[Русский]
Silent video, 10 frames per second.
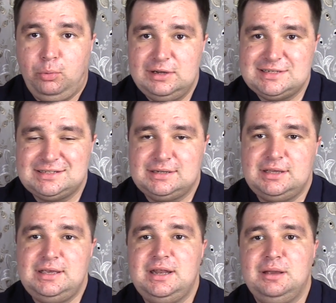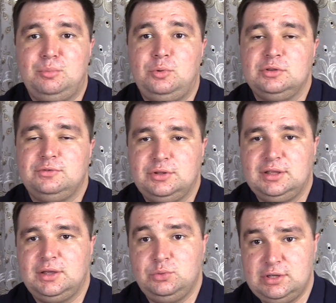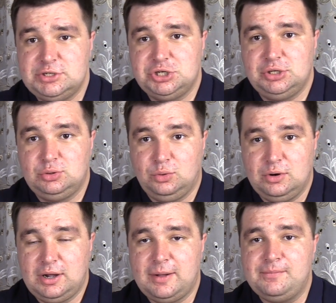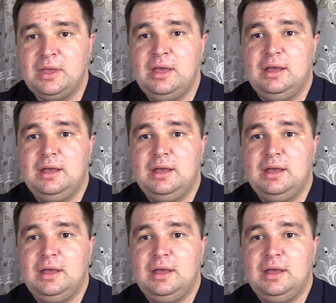поиск и ремонт вот этой утечки тока.